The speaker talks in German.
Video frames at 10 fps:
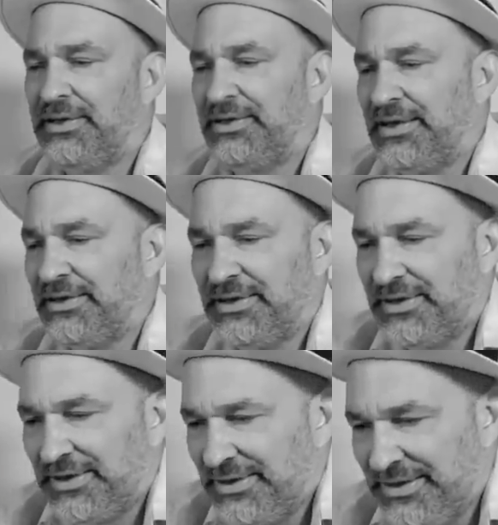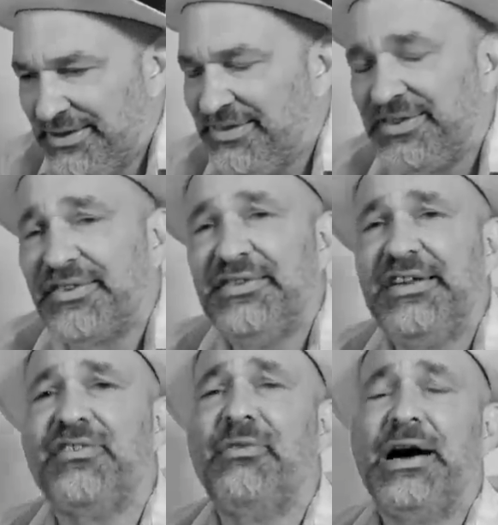dann ist das
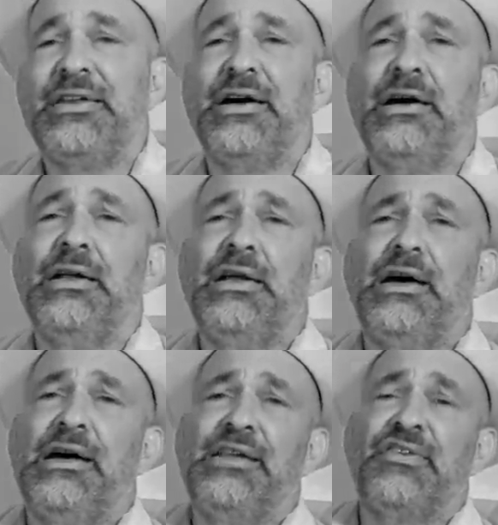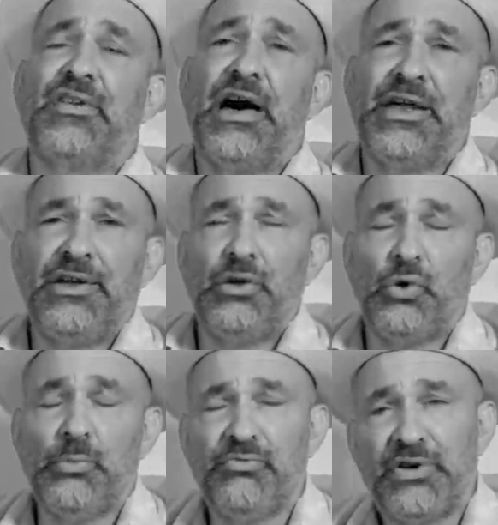nichts weiter als eine
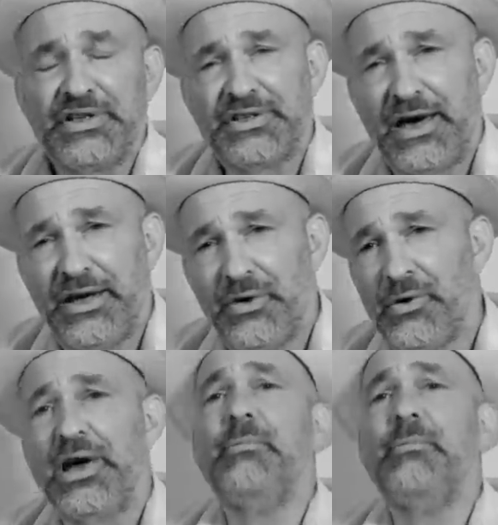Umverteilung.